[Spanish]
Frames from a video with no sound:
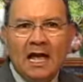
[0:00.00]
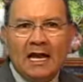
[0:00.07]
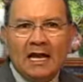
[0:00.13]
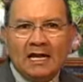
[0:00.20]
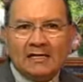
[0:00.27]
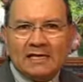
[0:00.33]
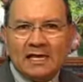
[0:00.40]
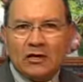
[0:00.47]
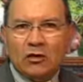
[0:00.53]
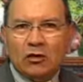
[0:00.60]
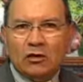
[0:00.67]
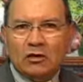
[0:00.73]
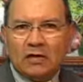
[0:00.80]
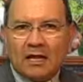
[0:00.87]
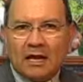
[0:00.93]
las
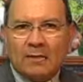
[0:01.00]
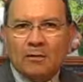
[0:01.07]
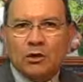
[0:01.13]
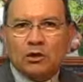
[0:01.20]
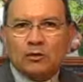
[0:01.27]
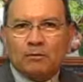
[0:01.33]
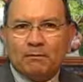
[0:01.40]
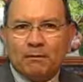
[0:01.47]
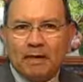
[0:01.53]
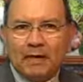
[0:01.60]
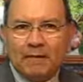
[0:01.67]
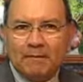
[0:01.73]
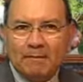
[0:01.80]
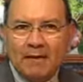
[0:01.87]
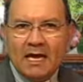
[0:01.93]
encontramos
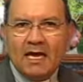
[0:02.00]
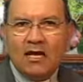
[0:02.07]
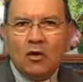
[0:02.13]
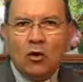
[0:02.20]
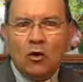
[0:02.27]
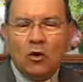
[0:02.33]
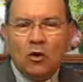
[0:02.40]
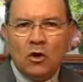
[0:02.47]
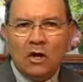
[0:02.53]
primero